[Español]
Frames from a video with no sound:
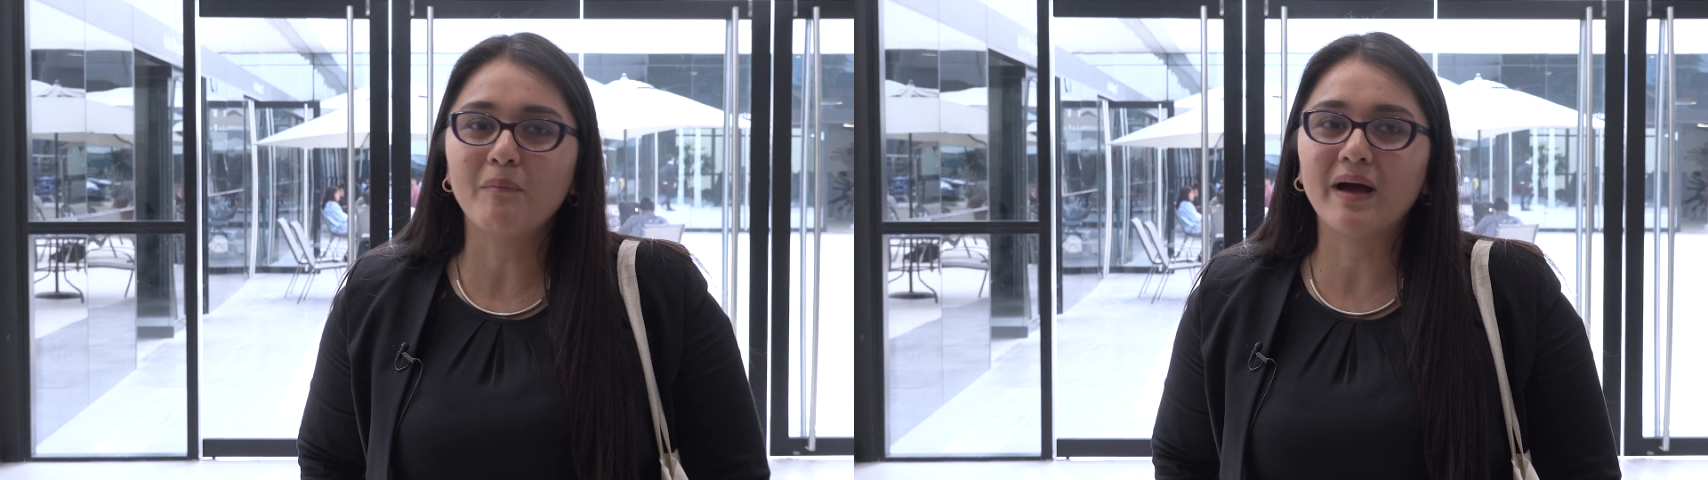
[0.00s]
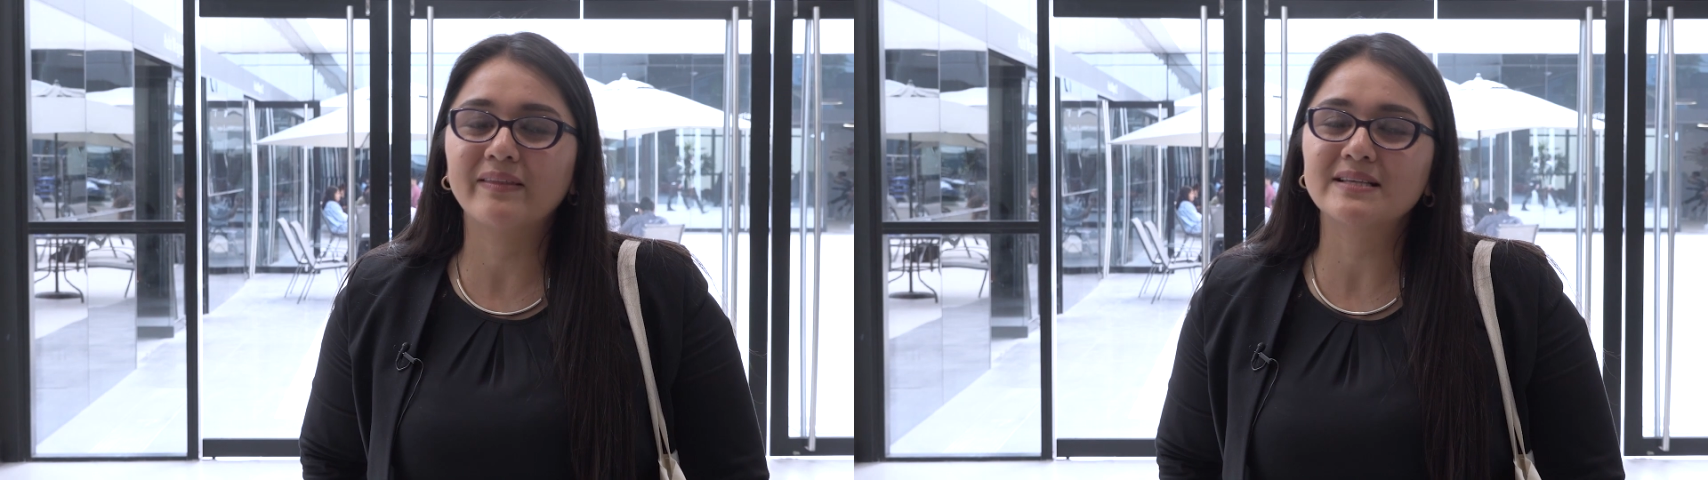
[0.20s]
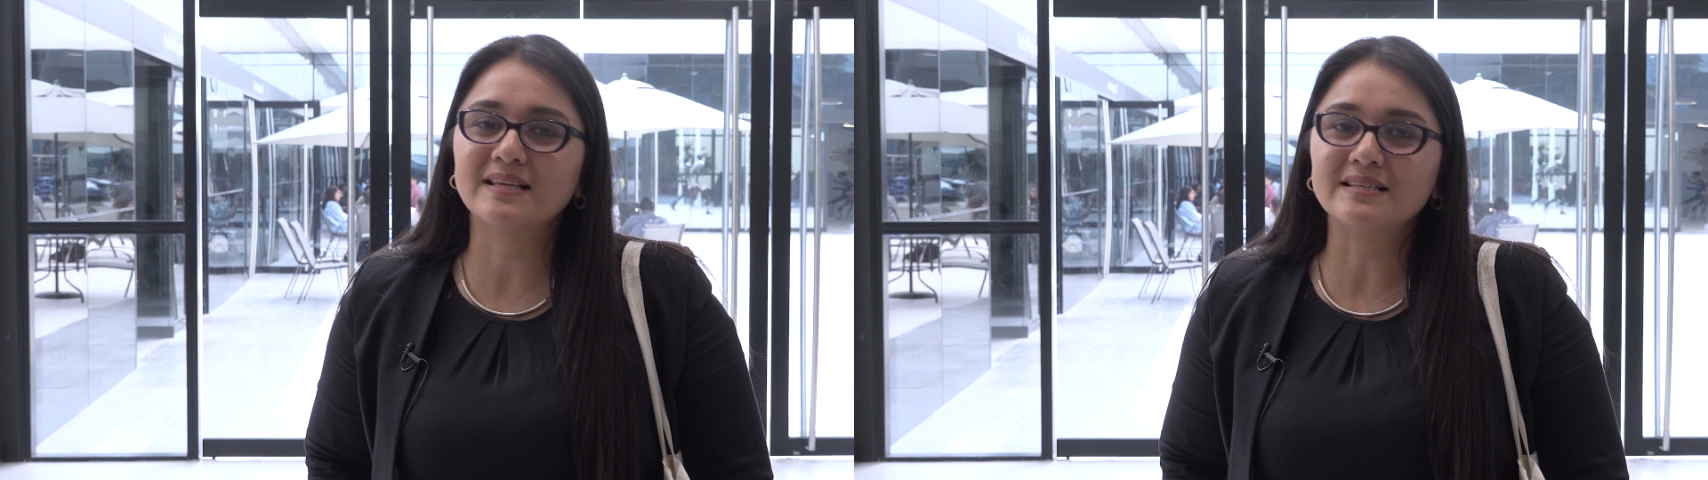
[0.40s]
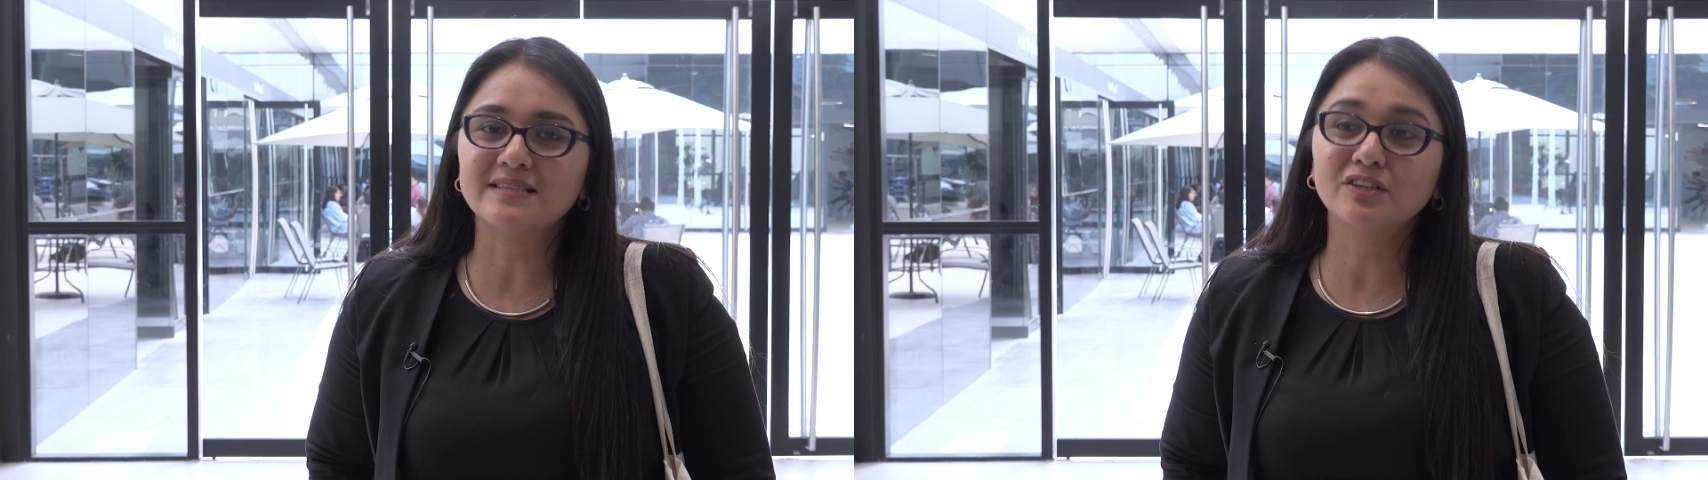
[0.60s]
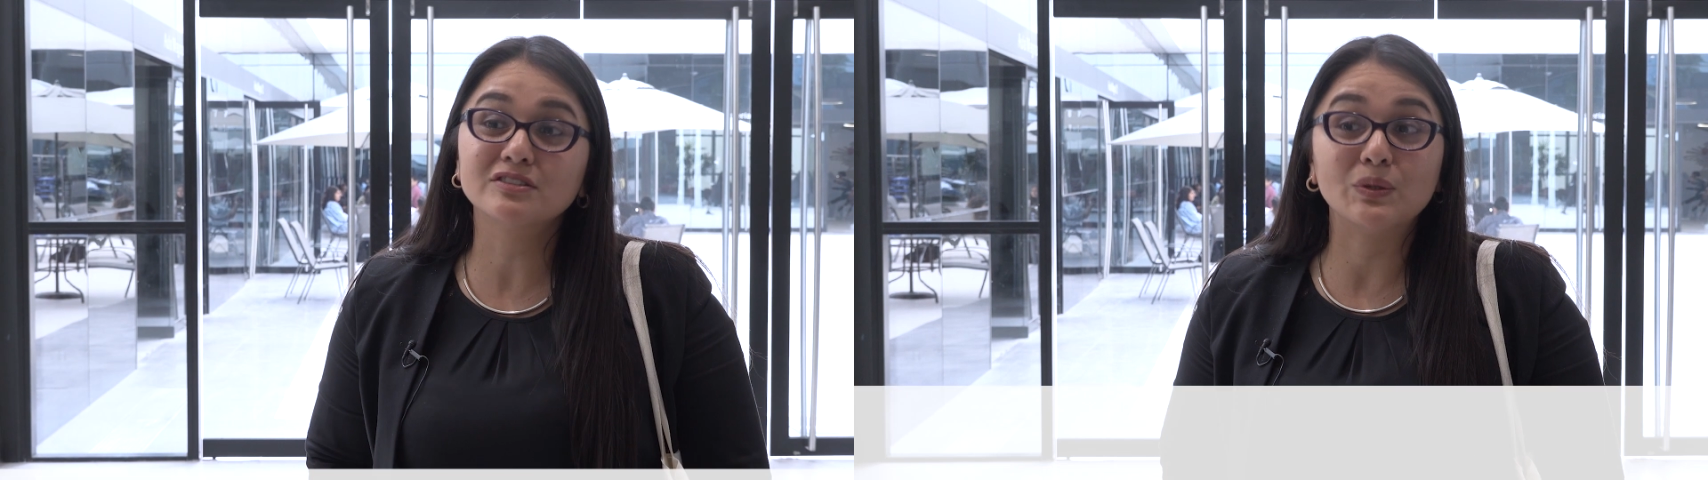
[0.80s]
más de
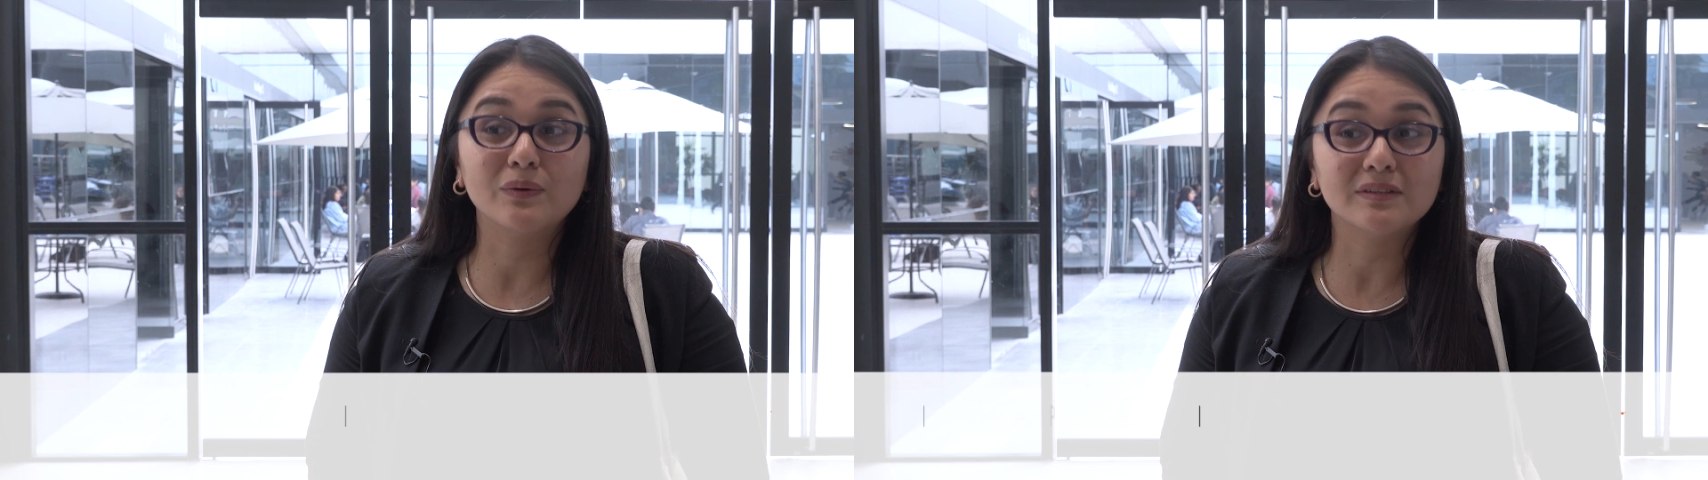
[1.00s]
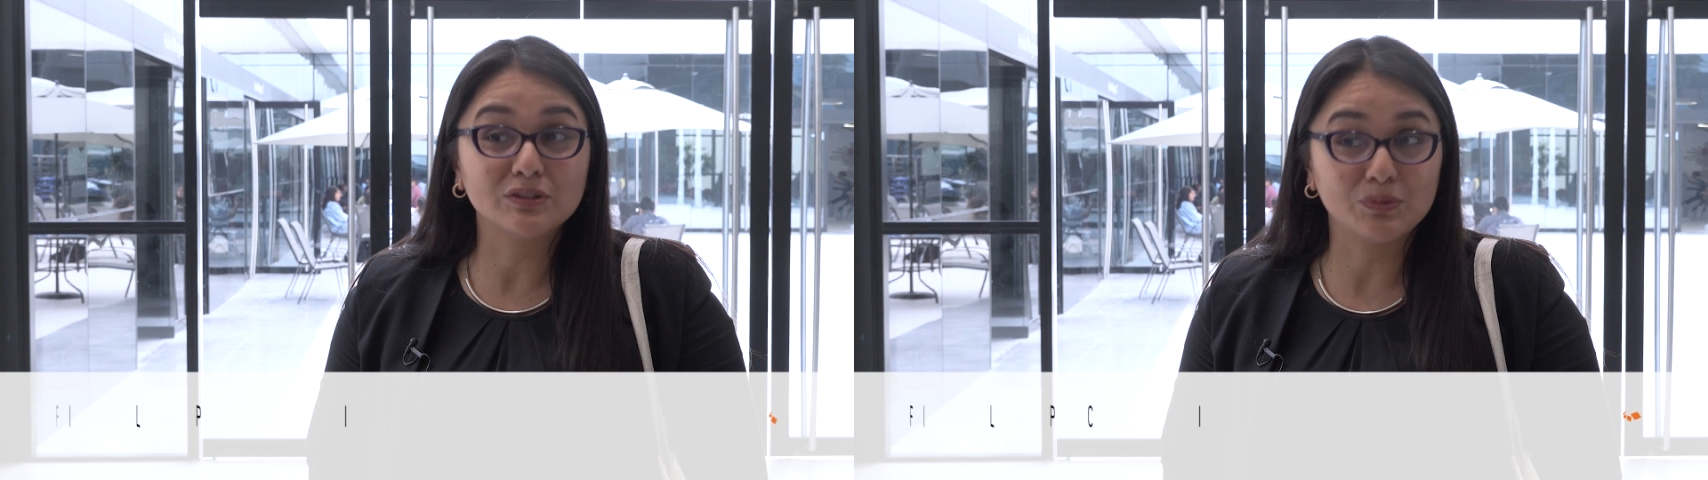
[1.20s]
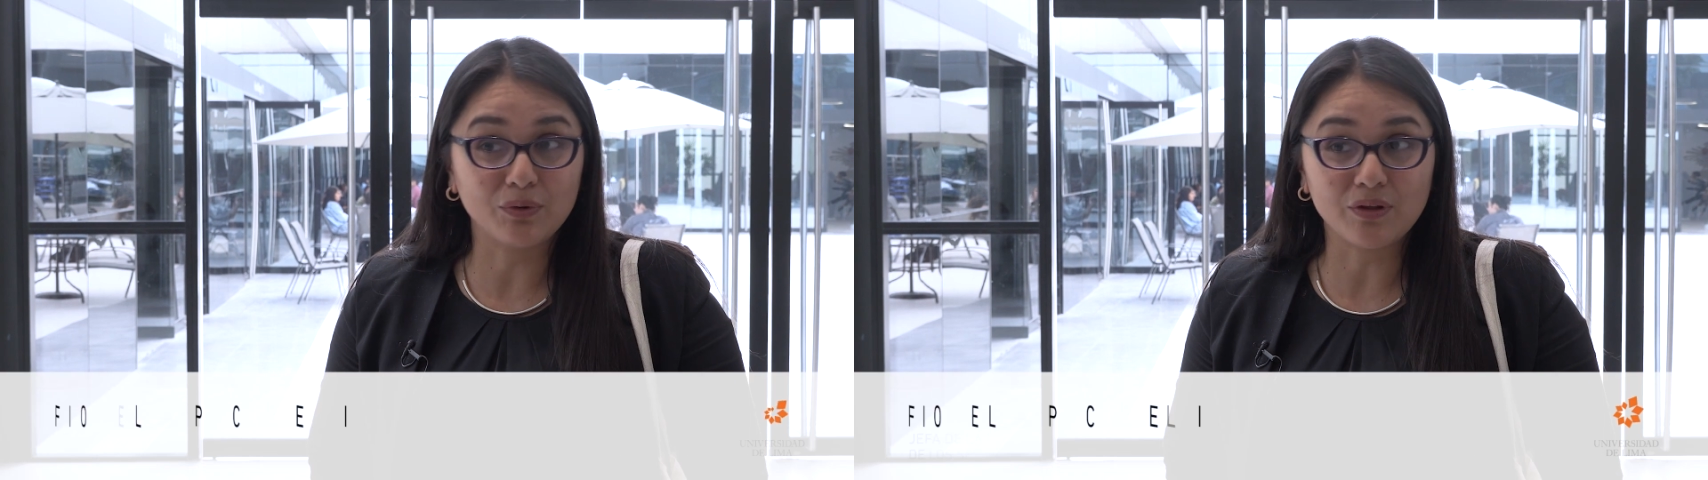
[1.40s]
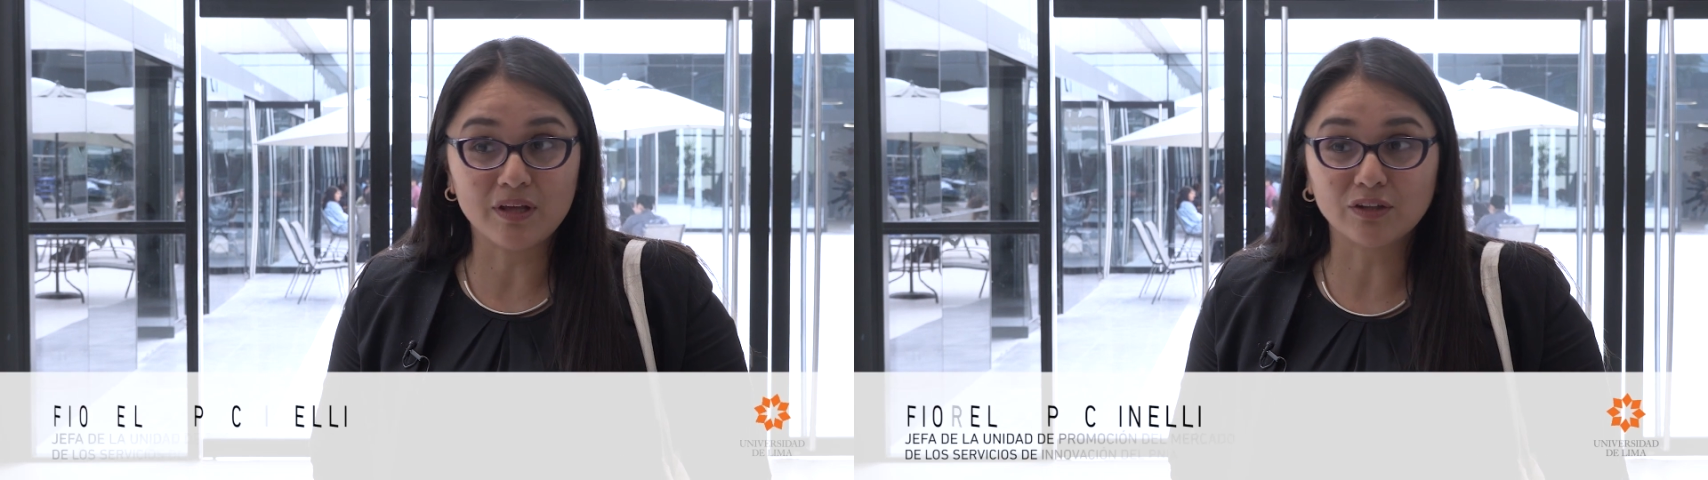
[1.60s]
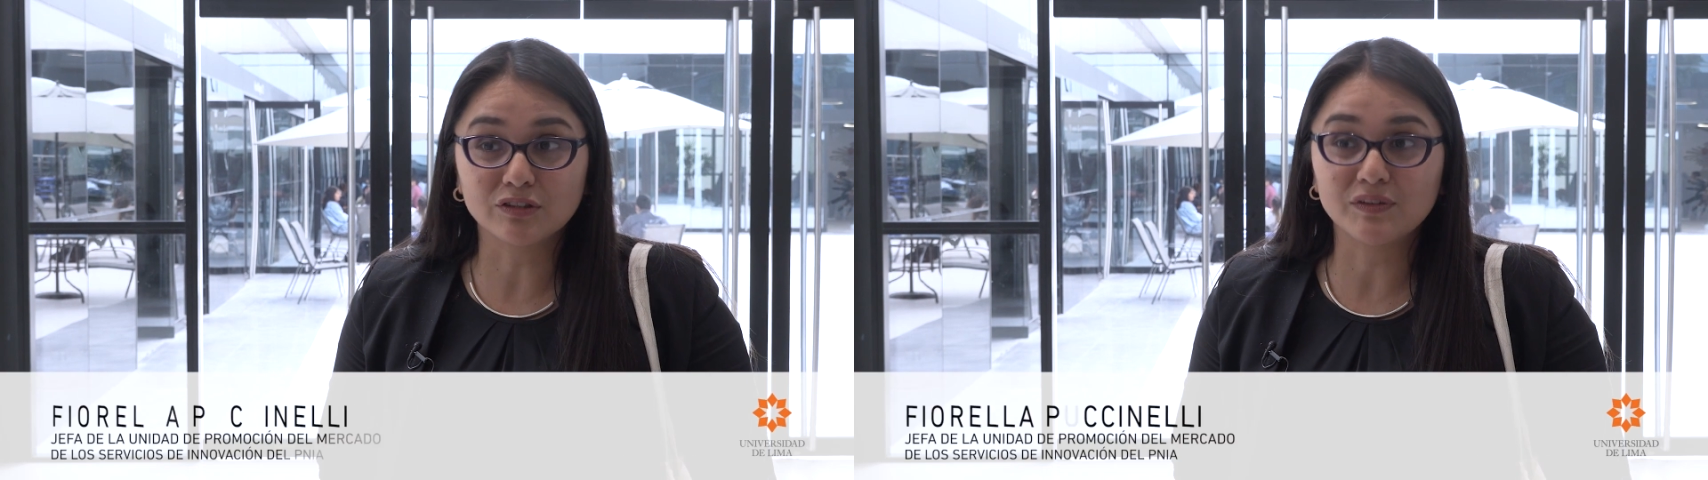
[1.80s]
650
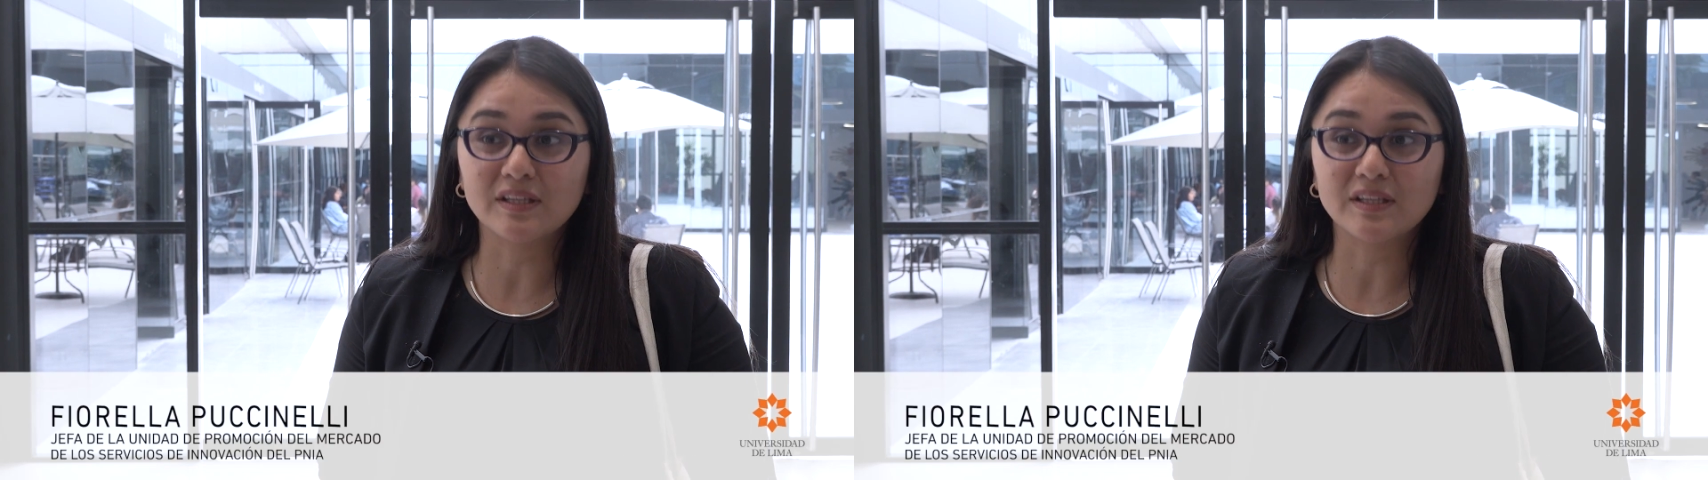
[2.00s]
subproyectos